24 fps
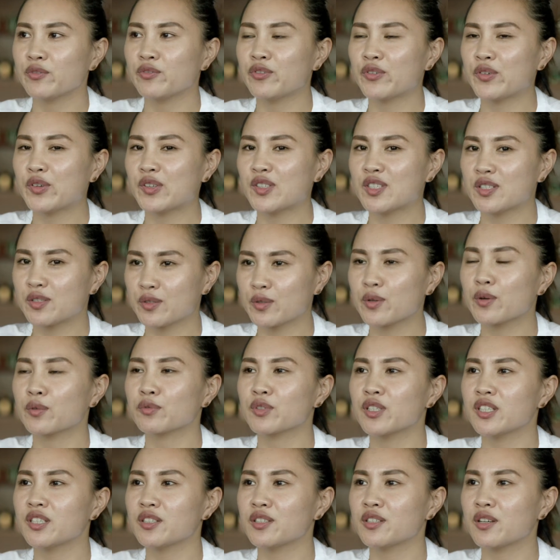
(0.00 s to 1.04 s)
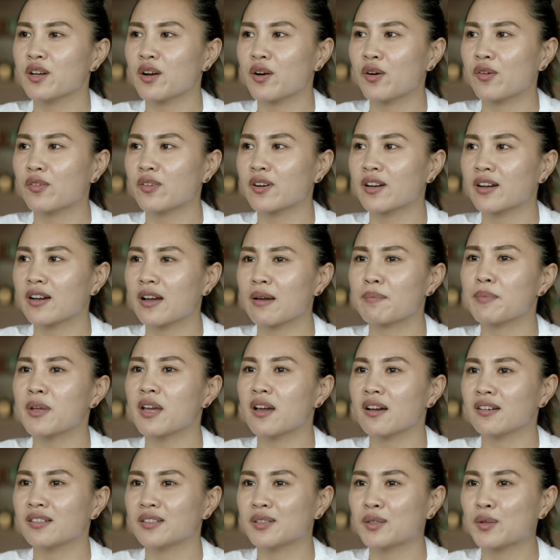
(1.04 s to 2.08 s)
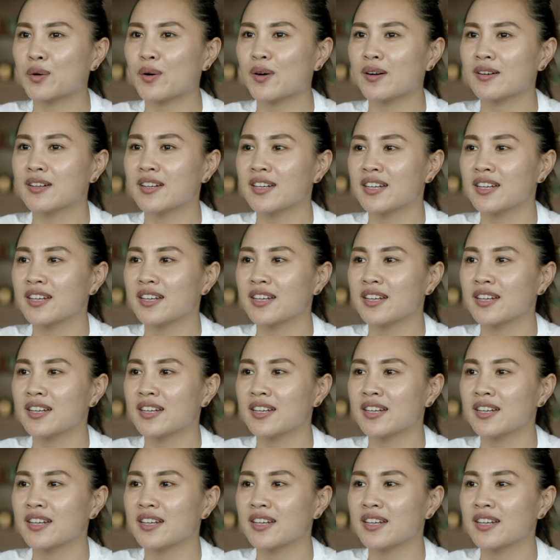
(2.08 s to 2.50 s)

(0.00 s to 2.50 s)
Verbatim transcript: 富宇自从踢球改变很多。